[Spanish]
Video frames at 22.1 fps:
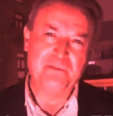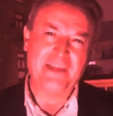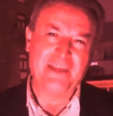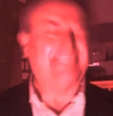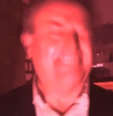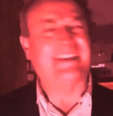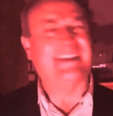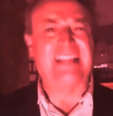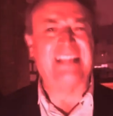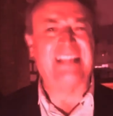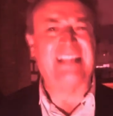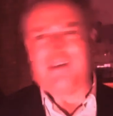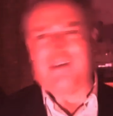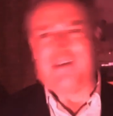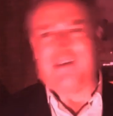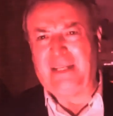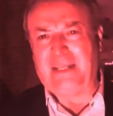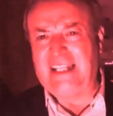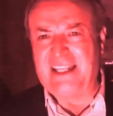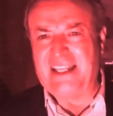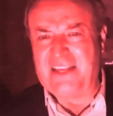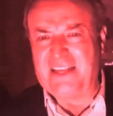Esa es la
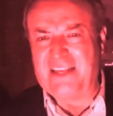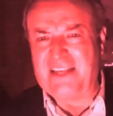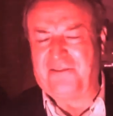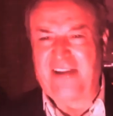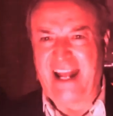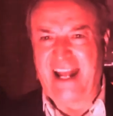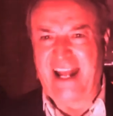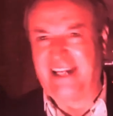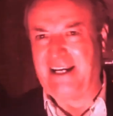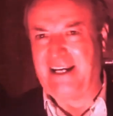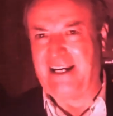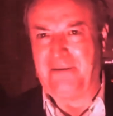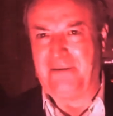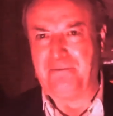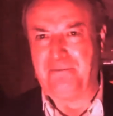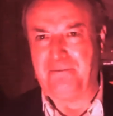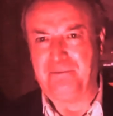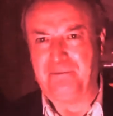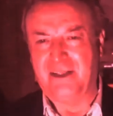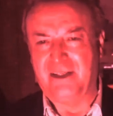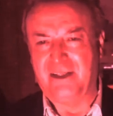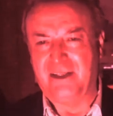familia de Frena.
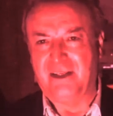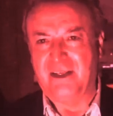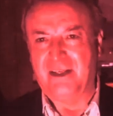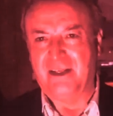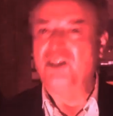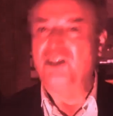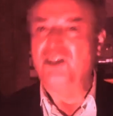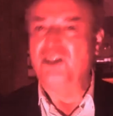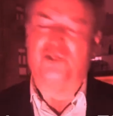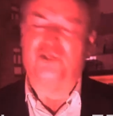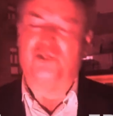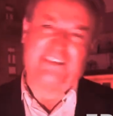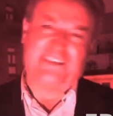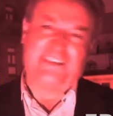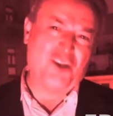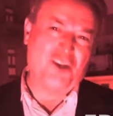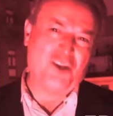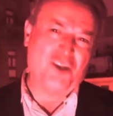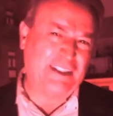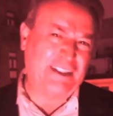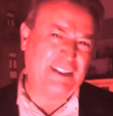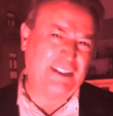Y usted,
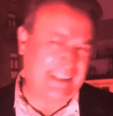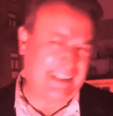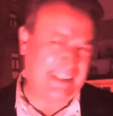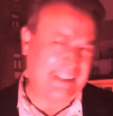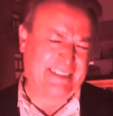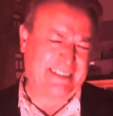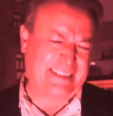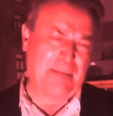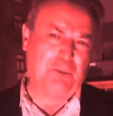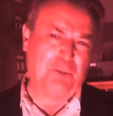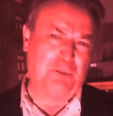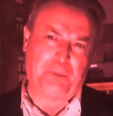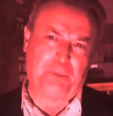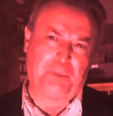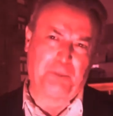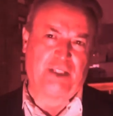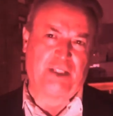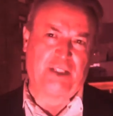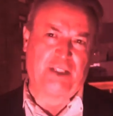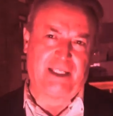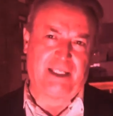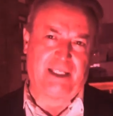señor, dice que estamos
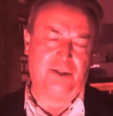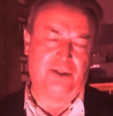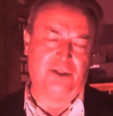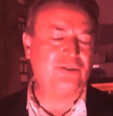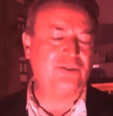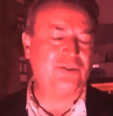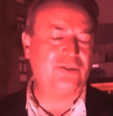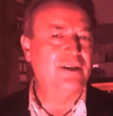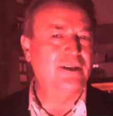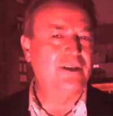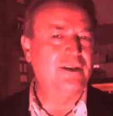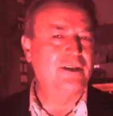protegidos.